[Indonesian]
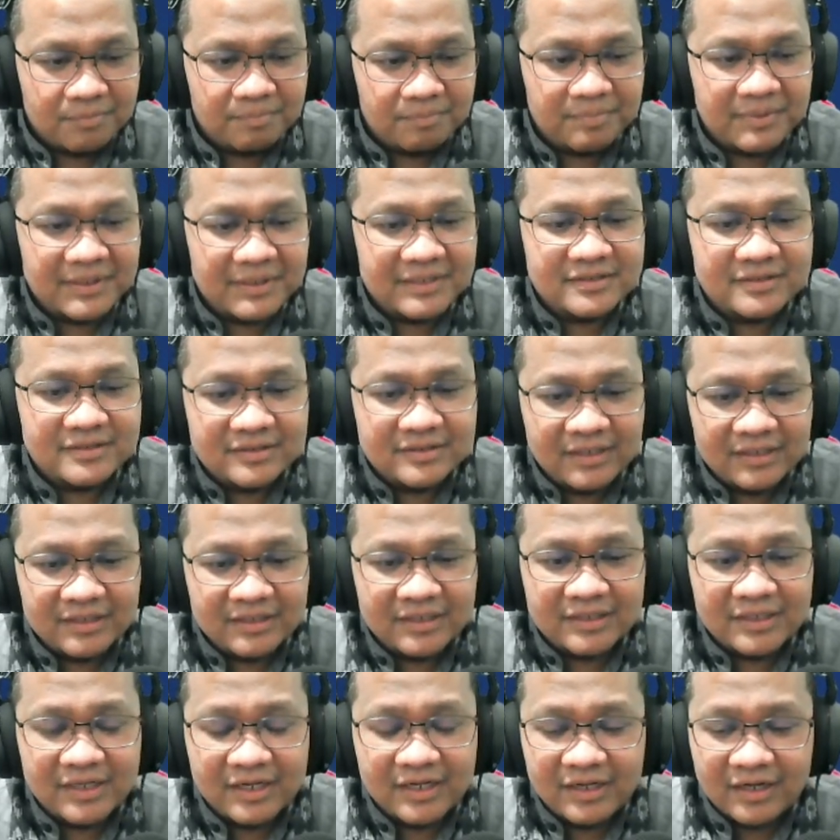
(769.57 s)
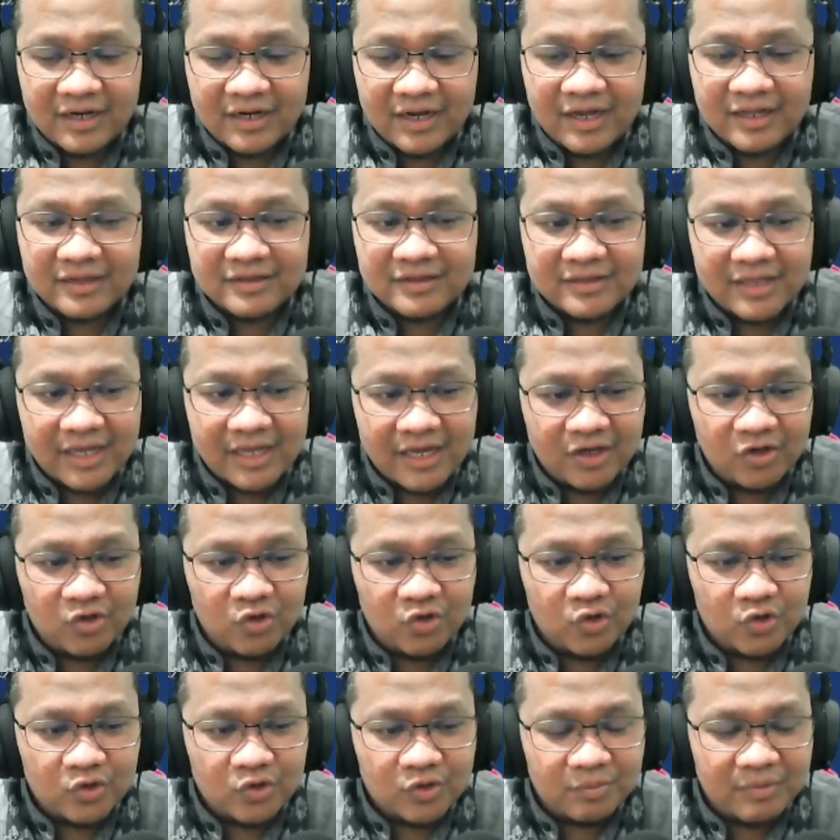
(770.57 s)
Persida Tangerang
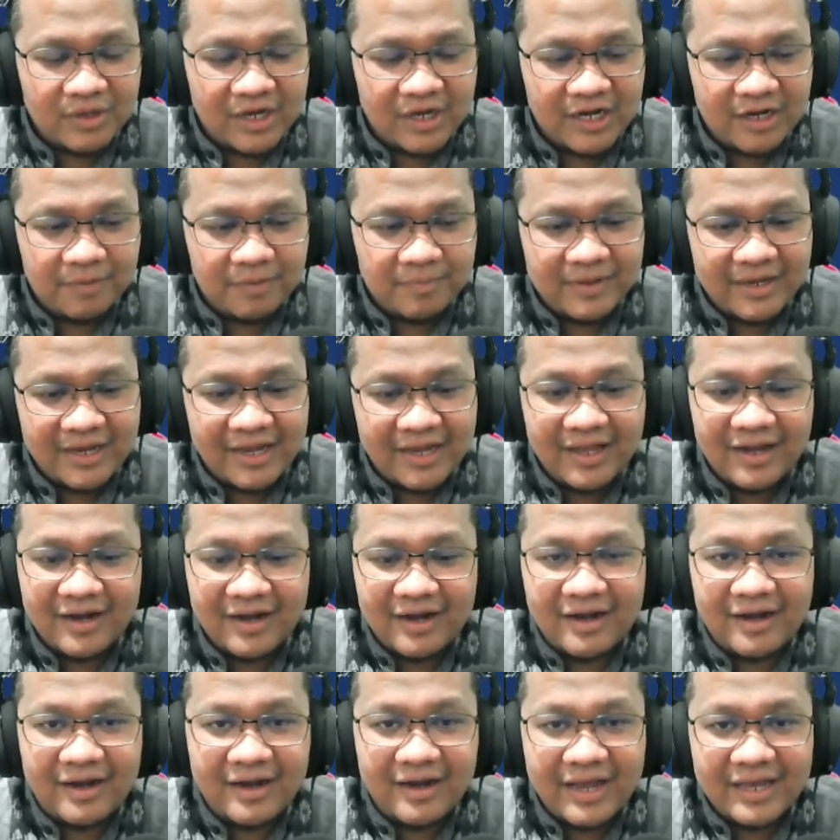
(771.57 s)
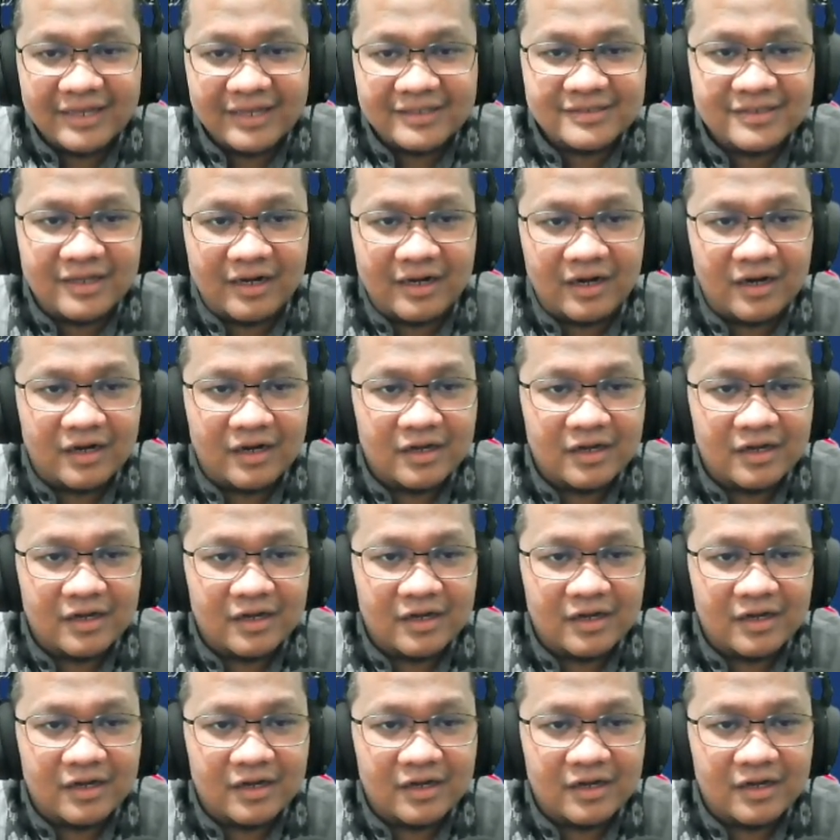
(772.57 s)
takluk menghadapi Al Nasr.